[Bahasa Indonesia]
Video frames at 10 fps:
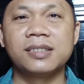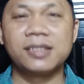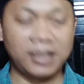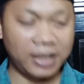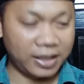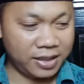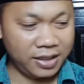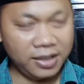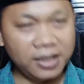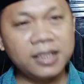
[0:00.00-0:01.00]
Sekali
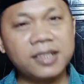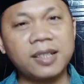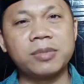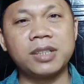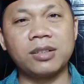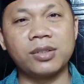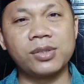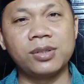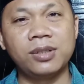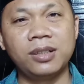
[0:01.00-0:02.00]
lagi ini sabda
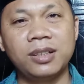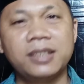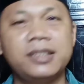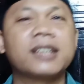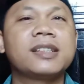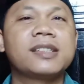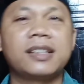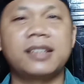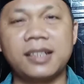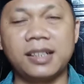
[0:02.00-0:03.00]
Rasul yang
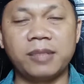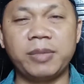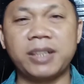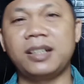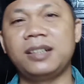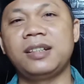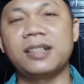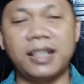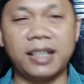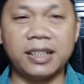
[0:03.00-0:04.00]
disandarkan kepada
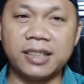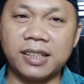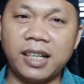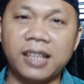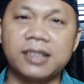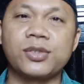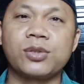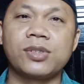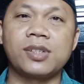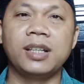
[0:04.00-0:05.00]
Allah karena ini adalah hadis
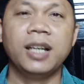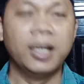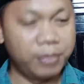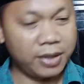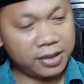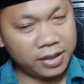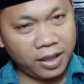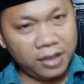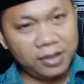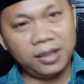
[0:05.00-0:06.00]
kudsi berarti
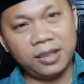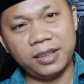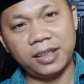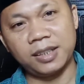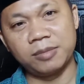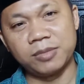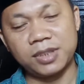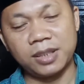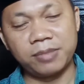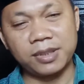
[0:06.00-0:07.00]
Allah yang
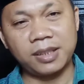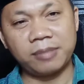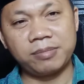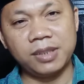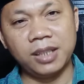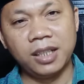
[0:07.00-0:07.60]
kemudian bersabda